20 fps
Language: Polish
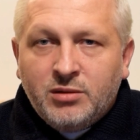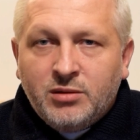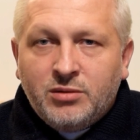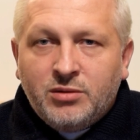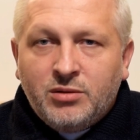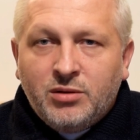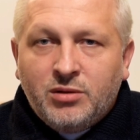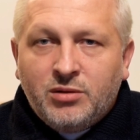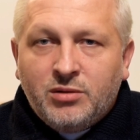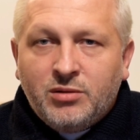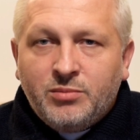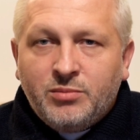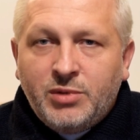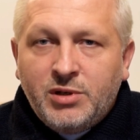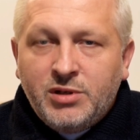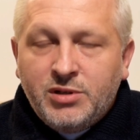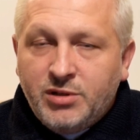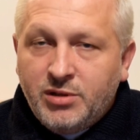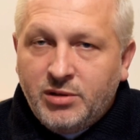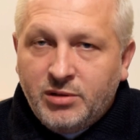to
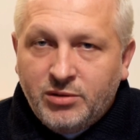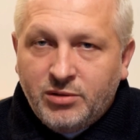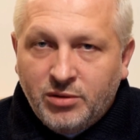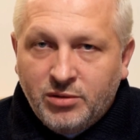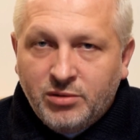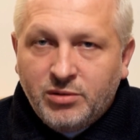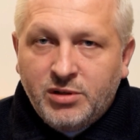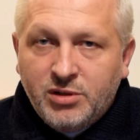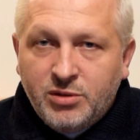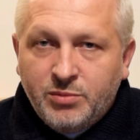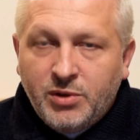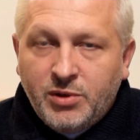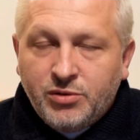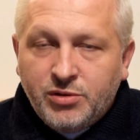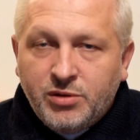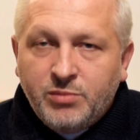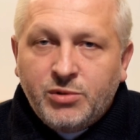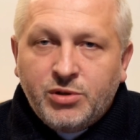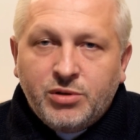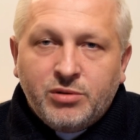będzie to liczba
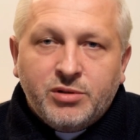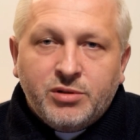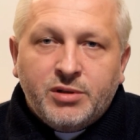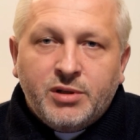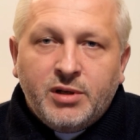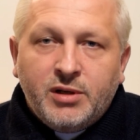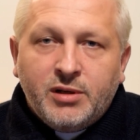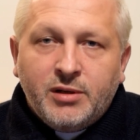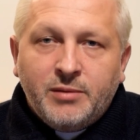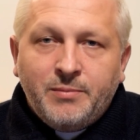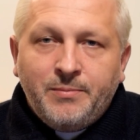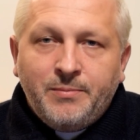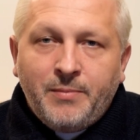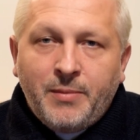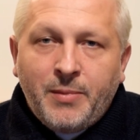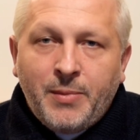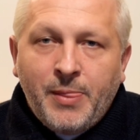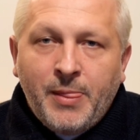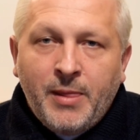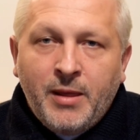84.
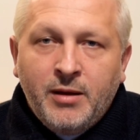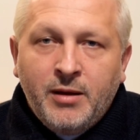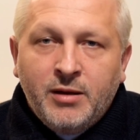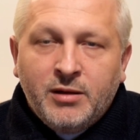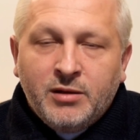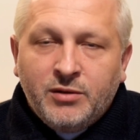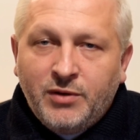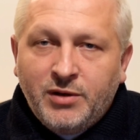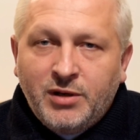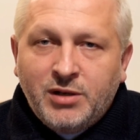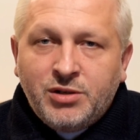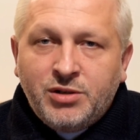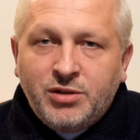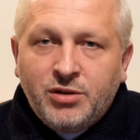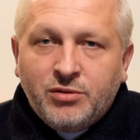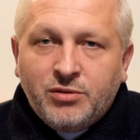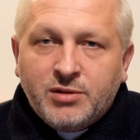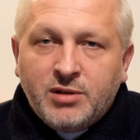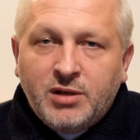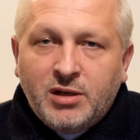
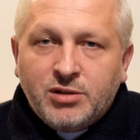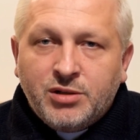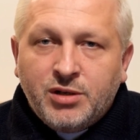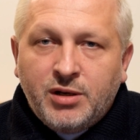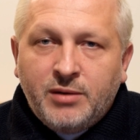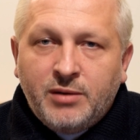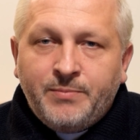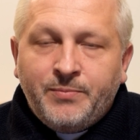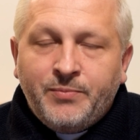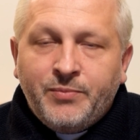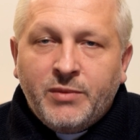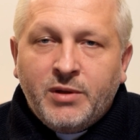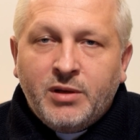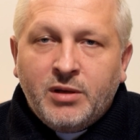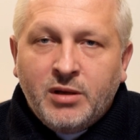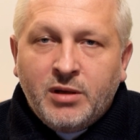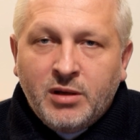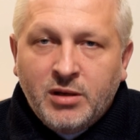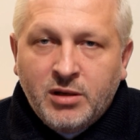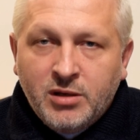12 oznacza
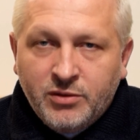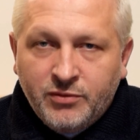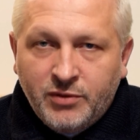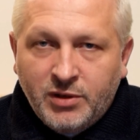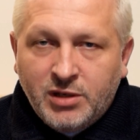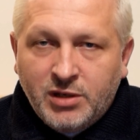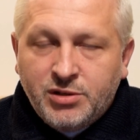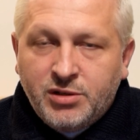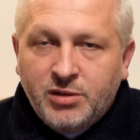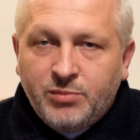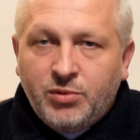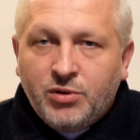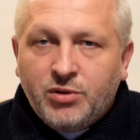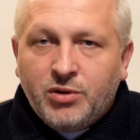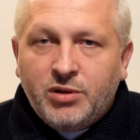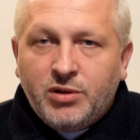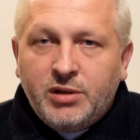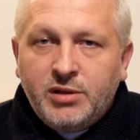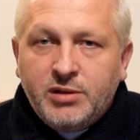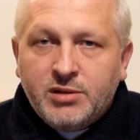12
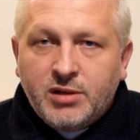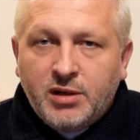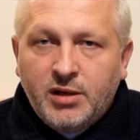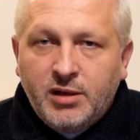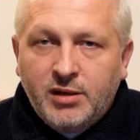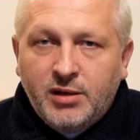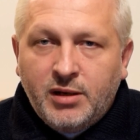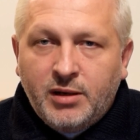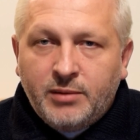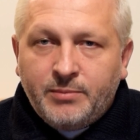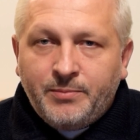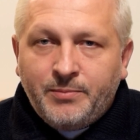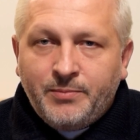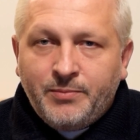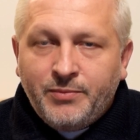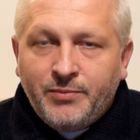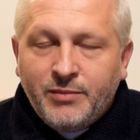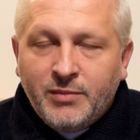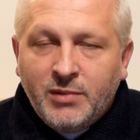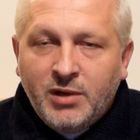pokoleń Izraela.
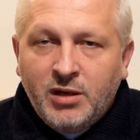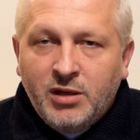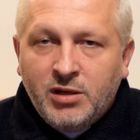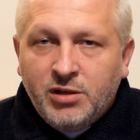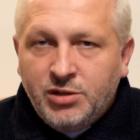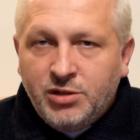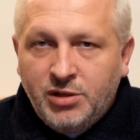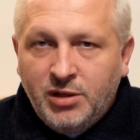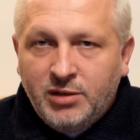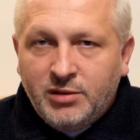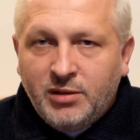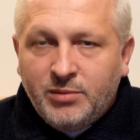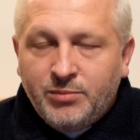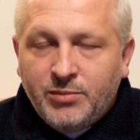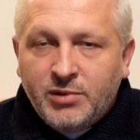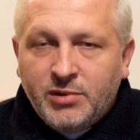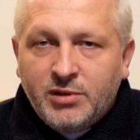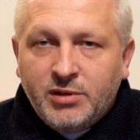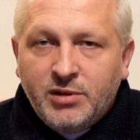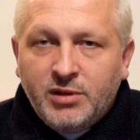7
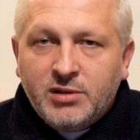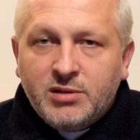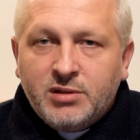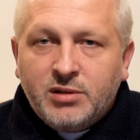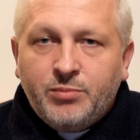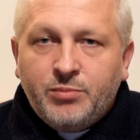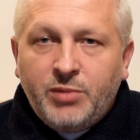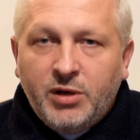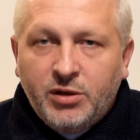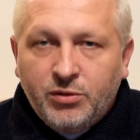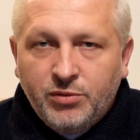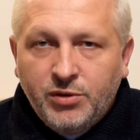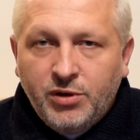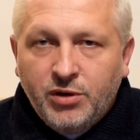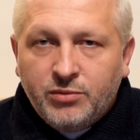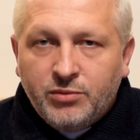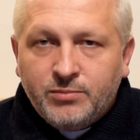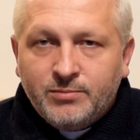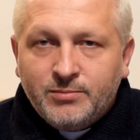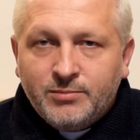jest
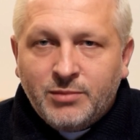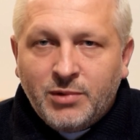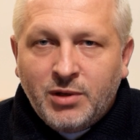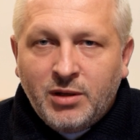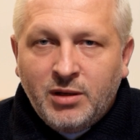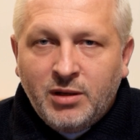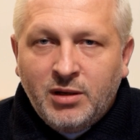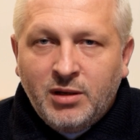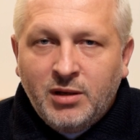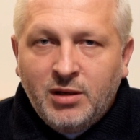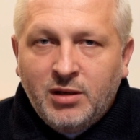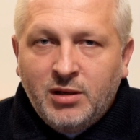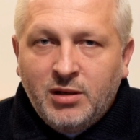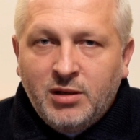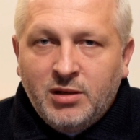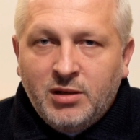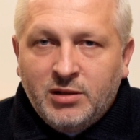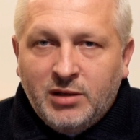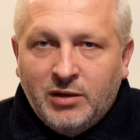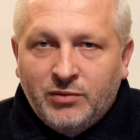pełnią.
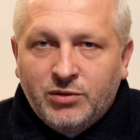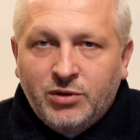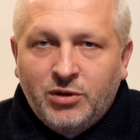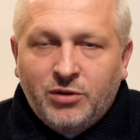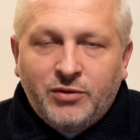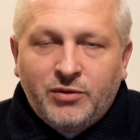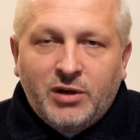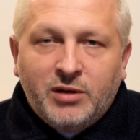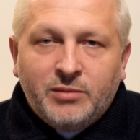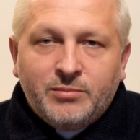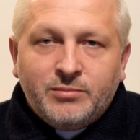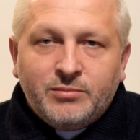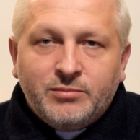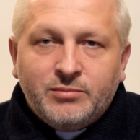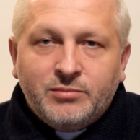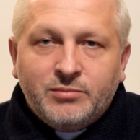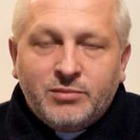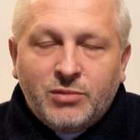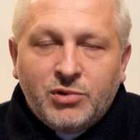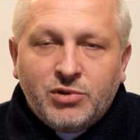Ta wdowa
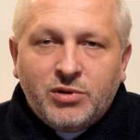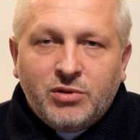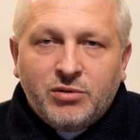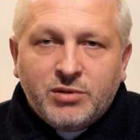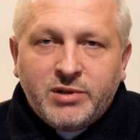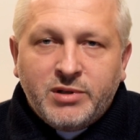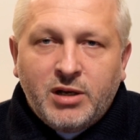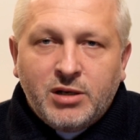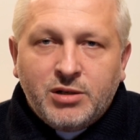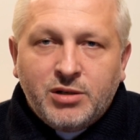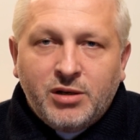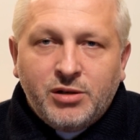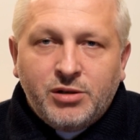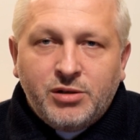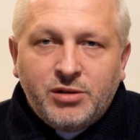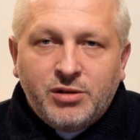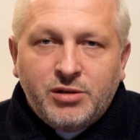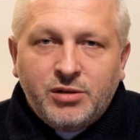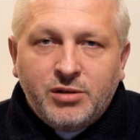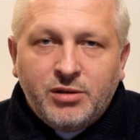może
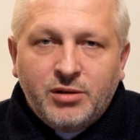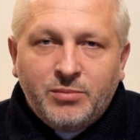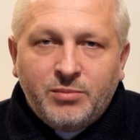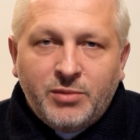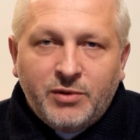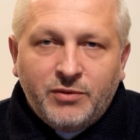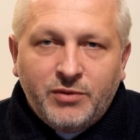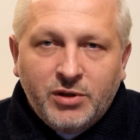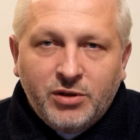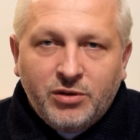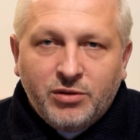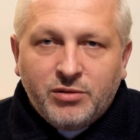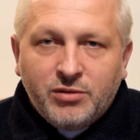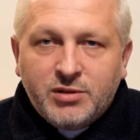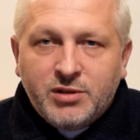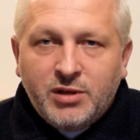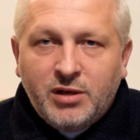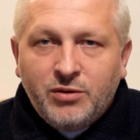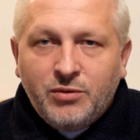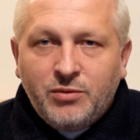oznaczać pewnego
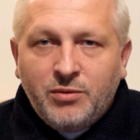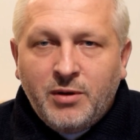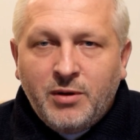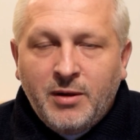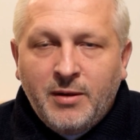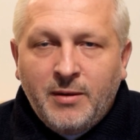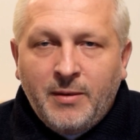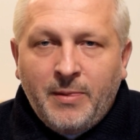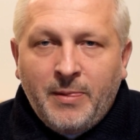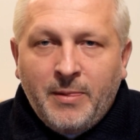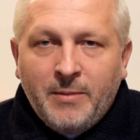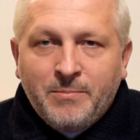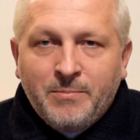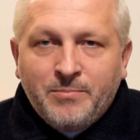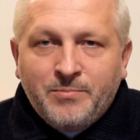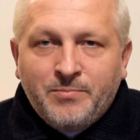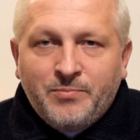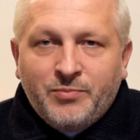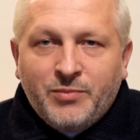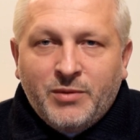rodzaju
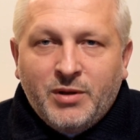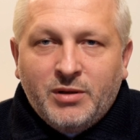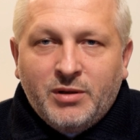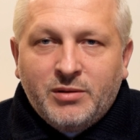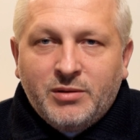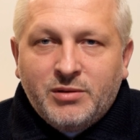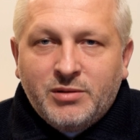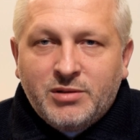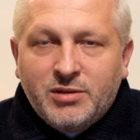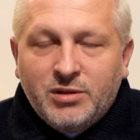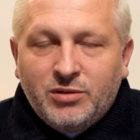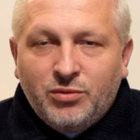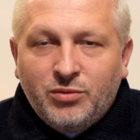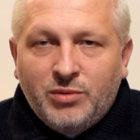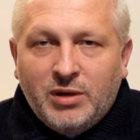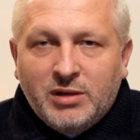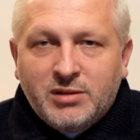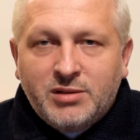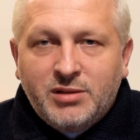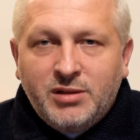E,
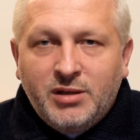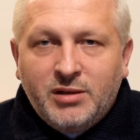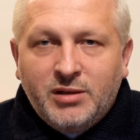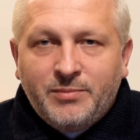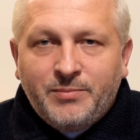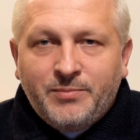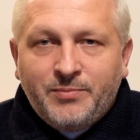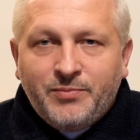sytuację,